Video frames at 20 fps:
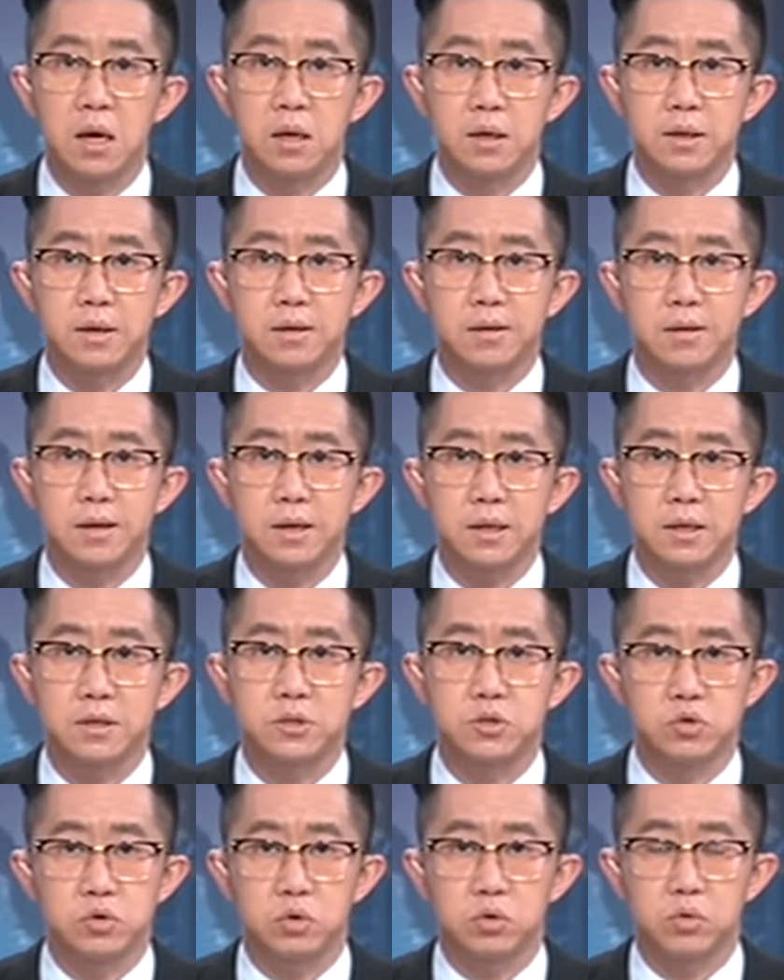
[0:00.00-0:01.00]
للرئيس
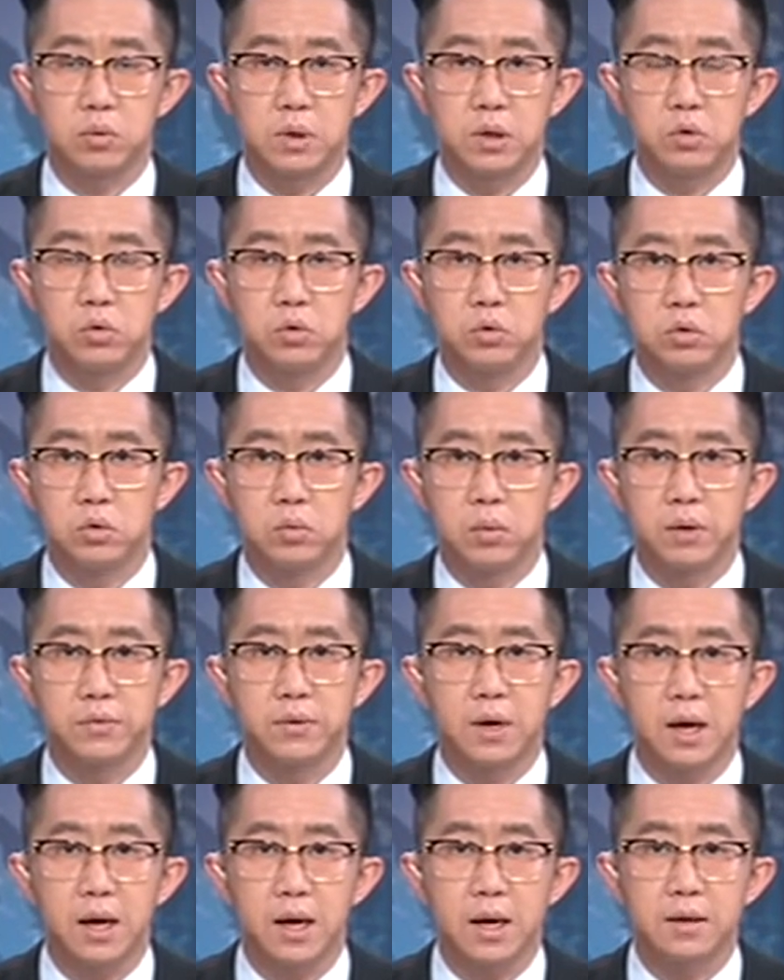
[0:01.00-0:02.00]
الرئيس جوكو ويدودو
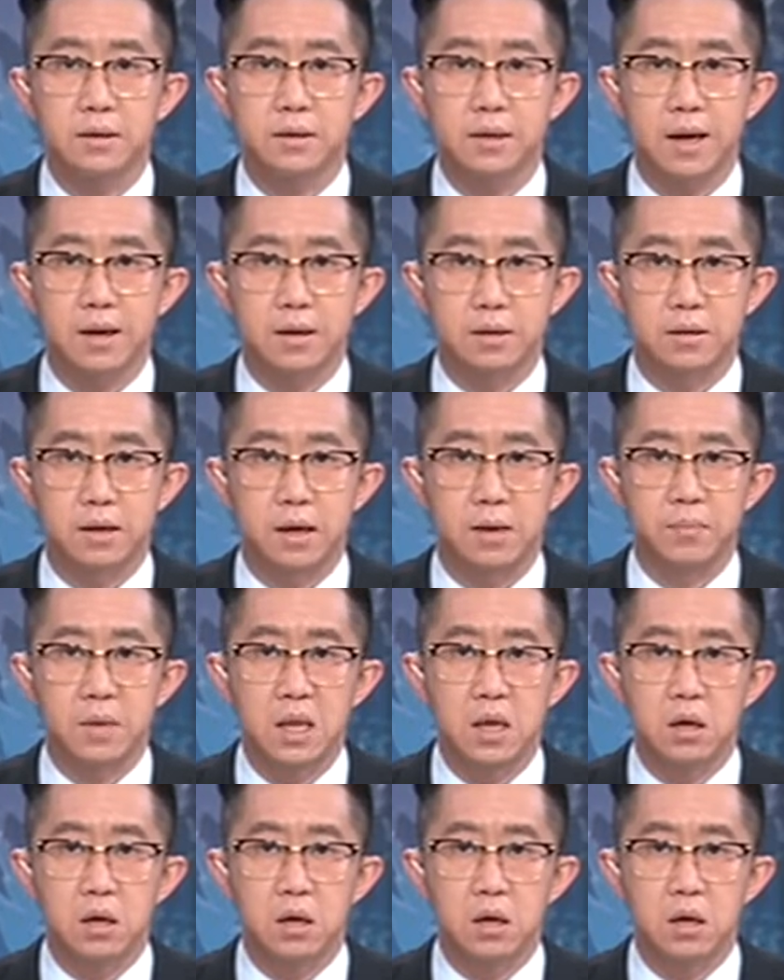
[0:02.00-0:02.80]
والضحايا الكارثة